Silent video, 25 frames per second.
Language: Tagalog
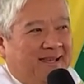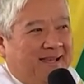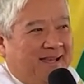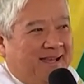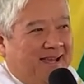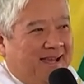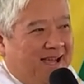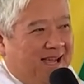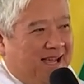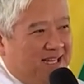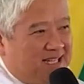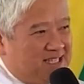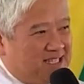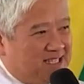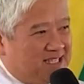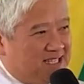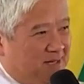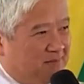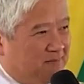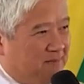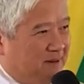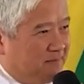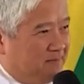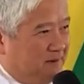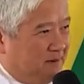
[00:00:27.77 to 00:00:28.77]
At sa
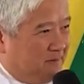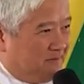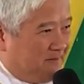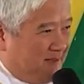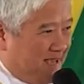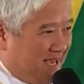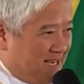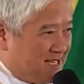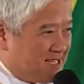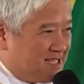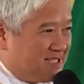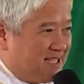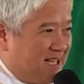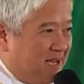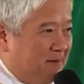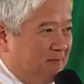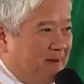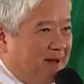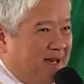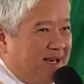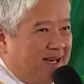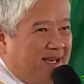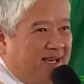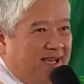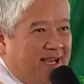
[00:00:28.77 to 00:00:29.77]
pagpipiesta
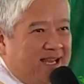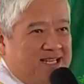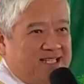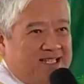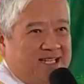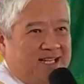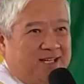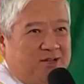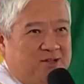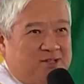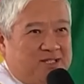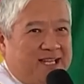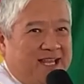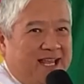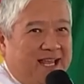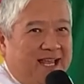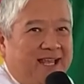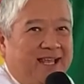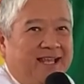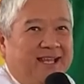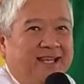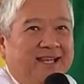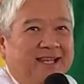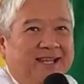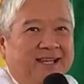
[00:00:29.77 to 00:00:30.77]
para kay San
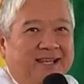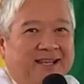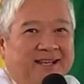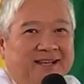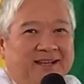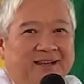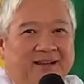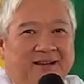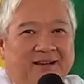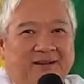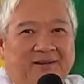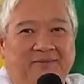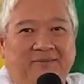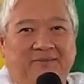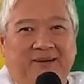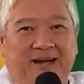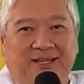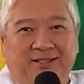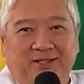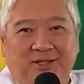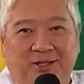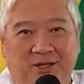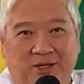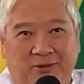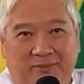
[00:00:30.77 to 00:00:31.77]
Jose,
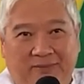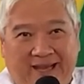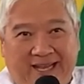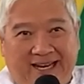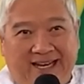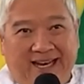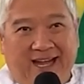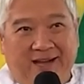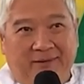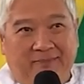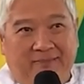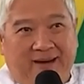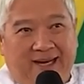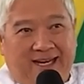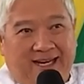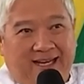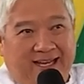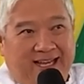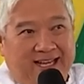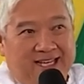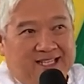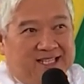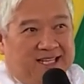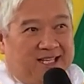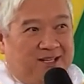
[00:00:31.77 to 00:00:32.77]
pagnonobena para
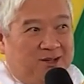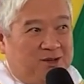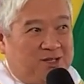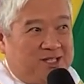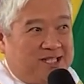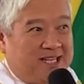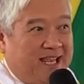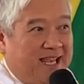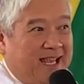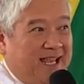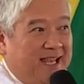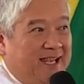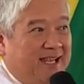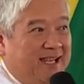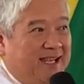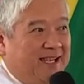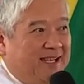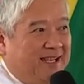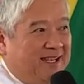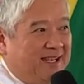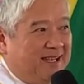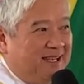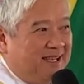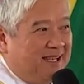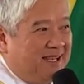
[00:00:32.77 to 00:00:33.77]
kay San Jose,
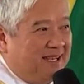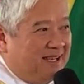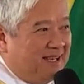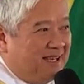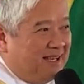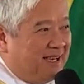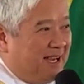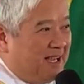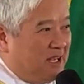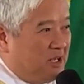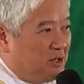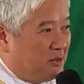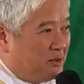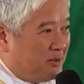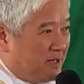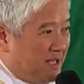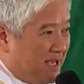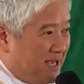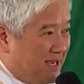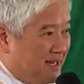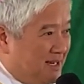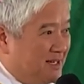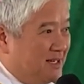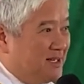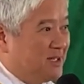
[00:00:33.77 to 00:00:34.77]
ngayong
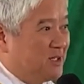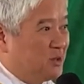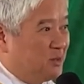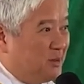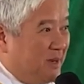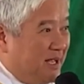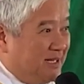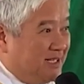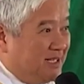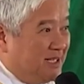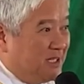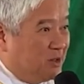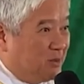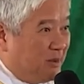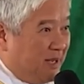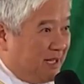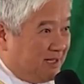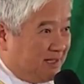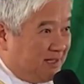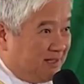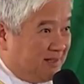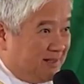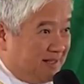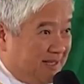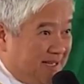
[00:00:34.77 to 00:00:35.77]
year
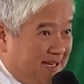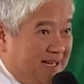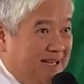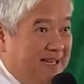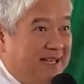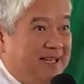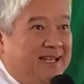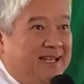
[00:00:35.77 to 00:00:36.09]
2023,